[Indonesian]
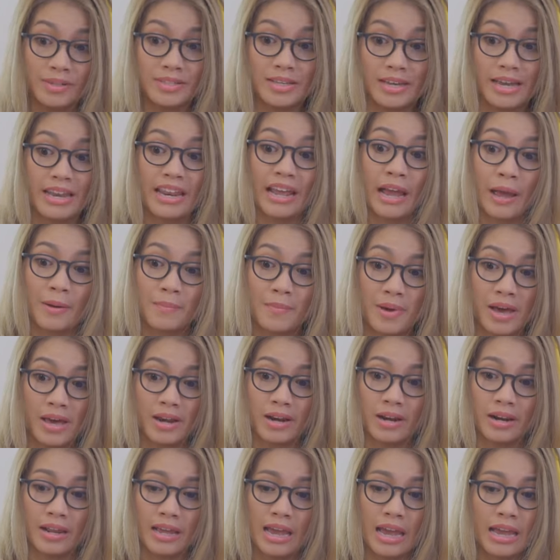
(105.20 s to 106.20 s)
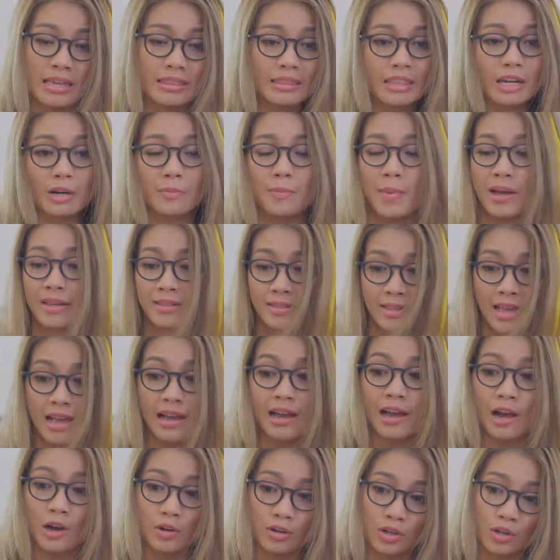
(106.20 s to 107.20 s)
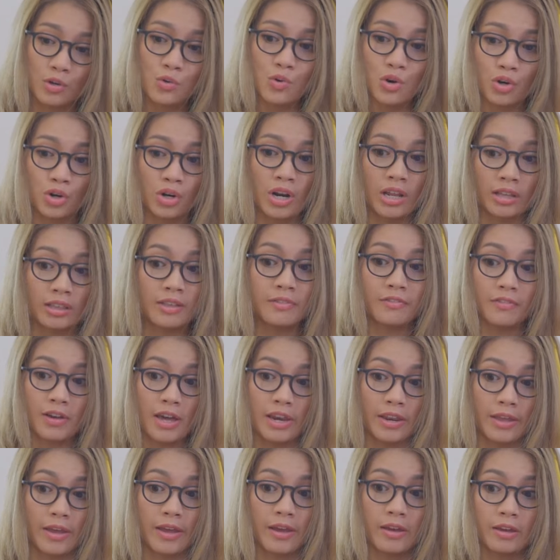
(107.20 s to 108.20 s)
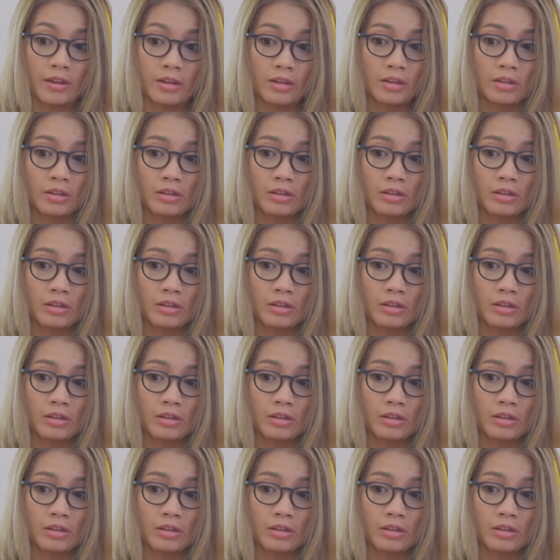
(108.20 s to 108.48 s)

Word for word: dia masih nggak ada kabar, terpaksa akunnya gue nonaktifkan ya.